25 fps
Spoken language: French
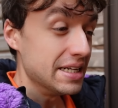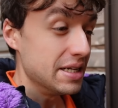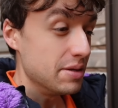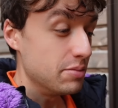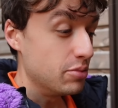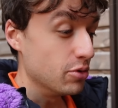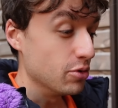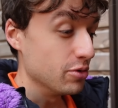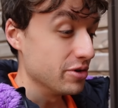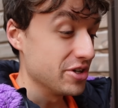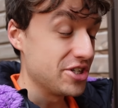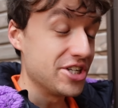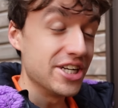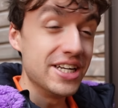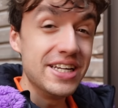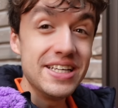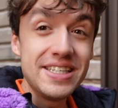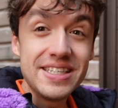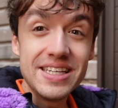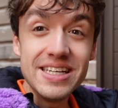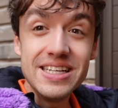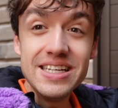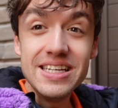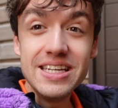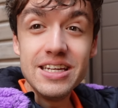Bon, j'ai
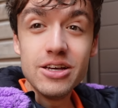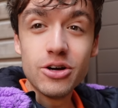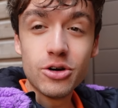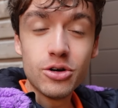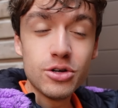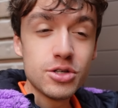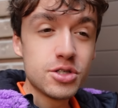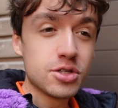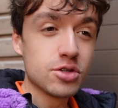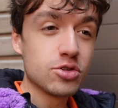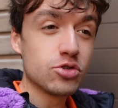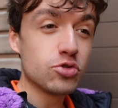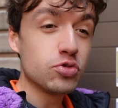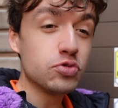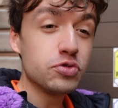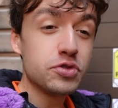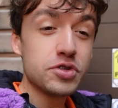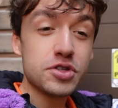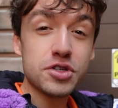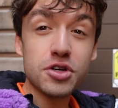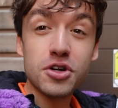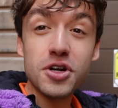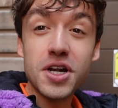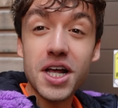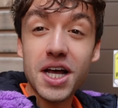laissé Lily Rose toute
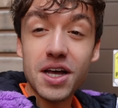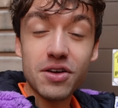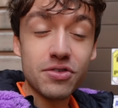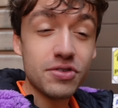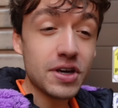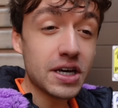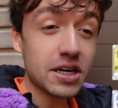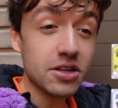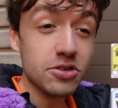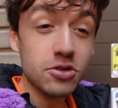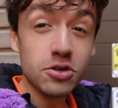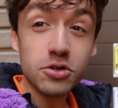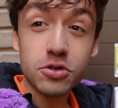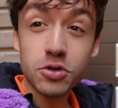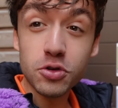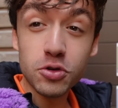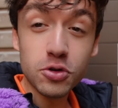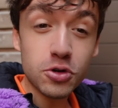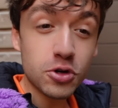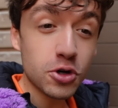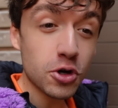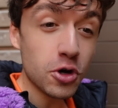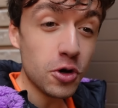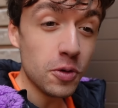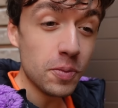seule avec notre
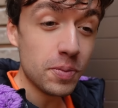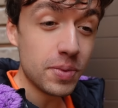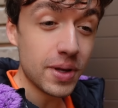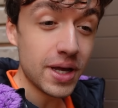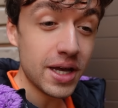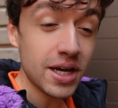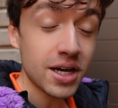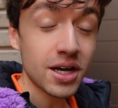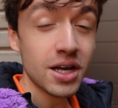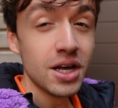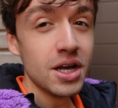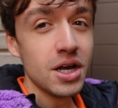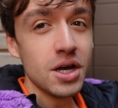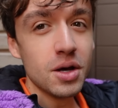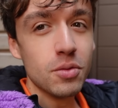grand-père.